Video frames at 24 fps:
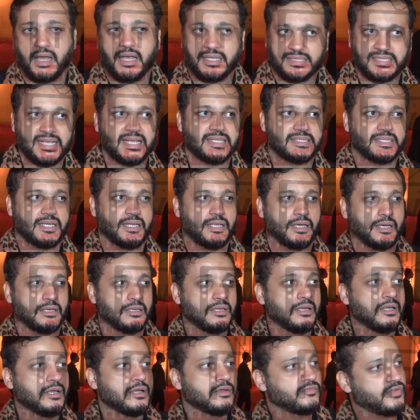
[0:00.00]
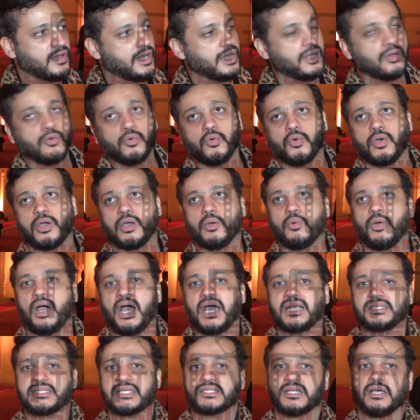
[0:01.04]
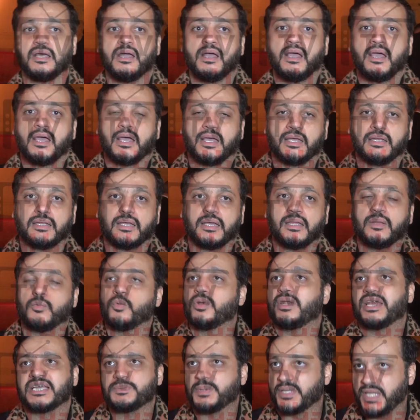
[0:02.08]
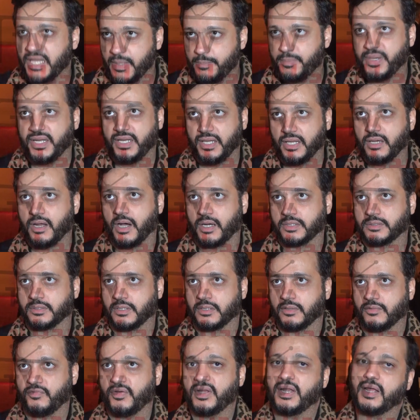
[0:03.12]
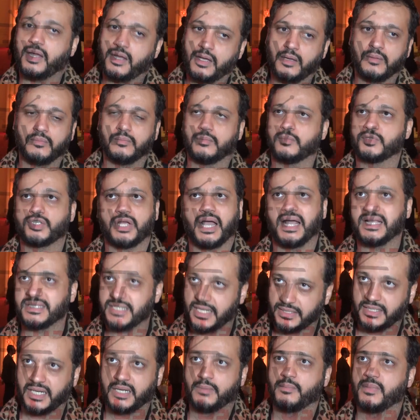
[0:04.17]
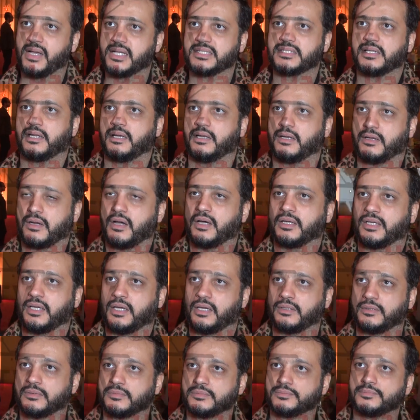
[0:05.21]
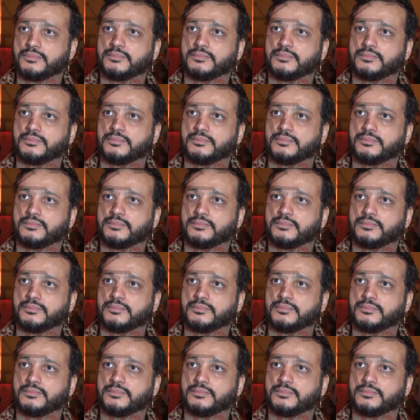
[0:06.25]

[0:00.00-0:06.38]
اساسا يعني ف وحاسس والناس بتحبني هنا اكتر فانا مش عايز احترم هذا الراي يعني